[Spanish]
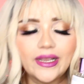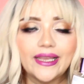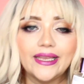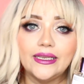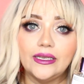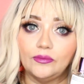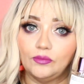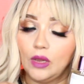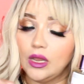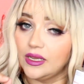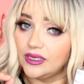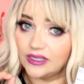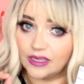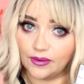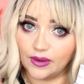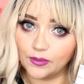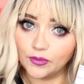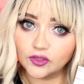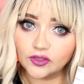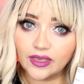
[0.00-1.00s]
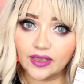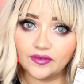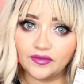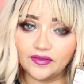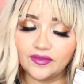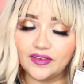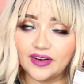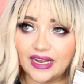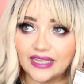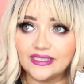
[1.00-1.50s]
Que sabemos que
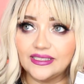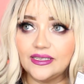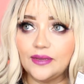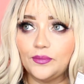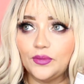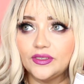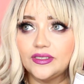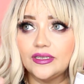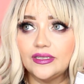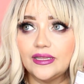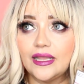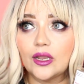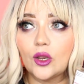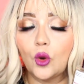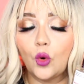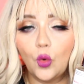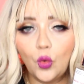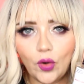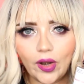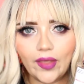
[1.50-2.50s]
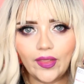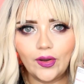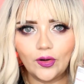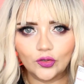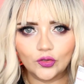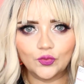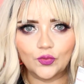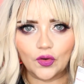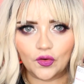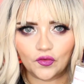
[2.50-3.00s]
Francia pues es la cuna de
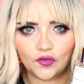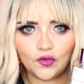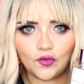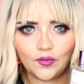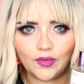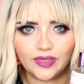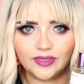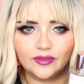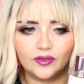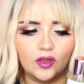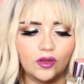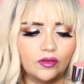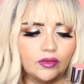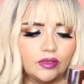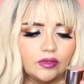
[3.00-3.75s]
los perfumes, ¿no?